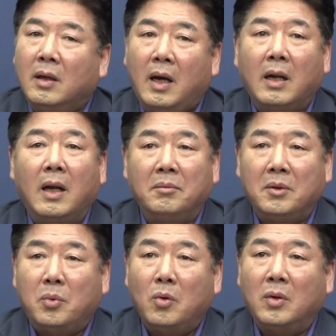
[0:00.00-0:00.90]

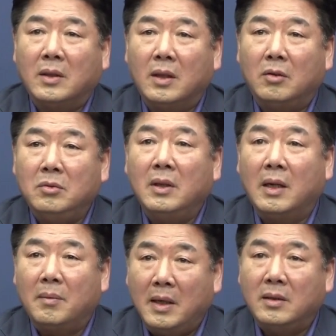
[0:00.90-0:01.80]
하나님이 보호하사
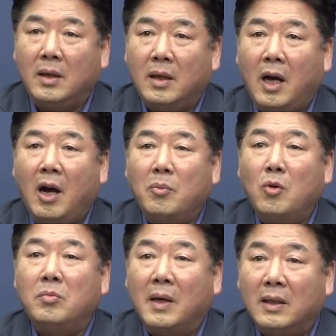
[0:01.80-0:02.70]
우리나라 만세
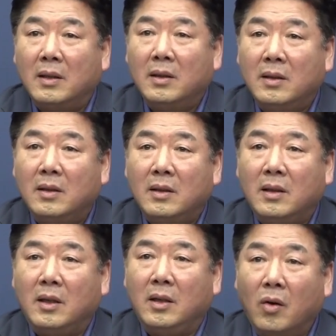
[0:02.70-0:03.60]
하보우만
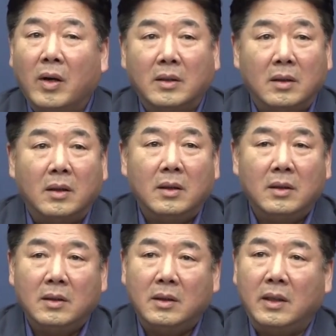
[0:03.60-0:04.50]
예, 영화를
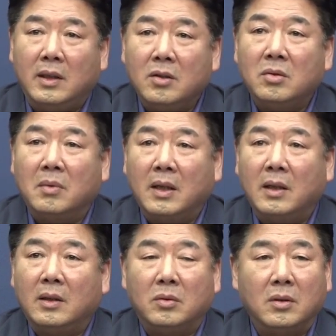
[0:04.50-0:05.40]
예,
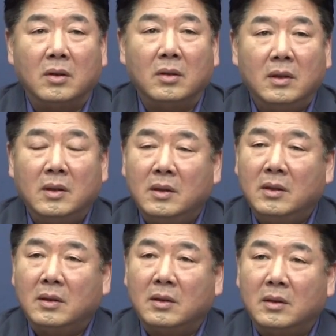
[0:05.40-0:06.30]
이승만 대통령,
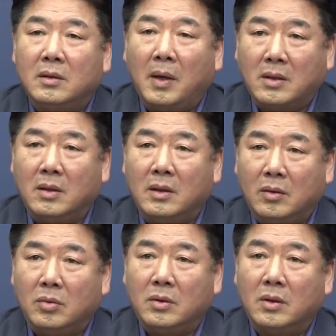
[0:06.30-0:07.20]
어, 박정희
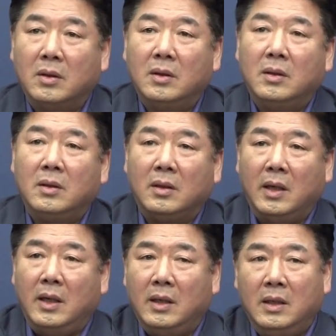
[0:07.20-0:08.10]

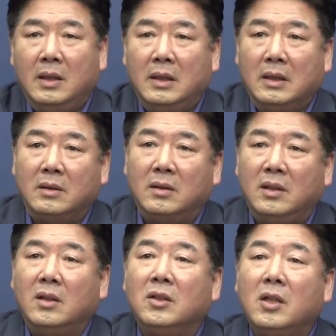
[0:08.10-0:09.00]
대통령의
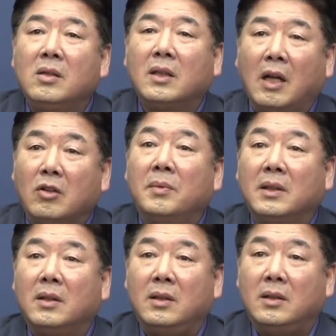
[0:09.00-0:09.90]
그 이건 실제
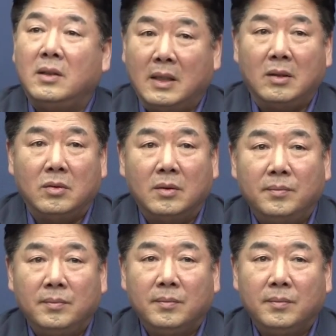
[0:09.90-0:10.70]
다큐멘터리 제작이죠.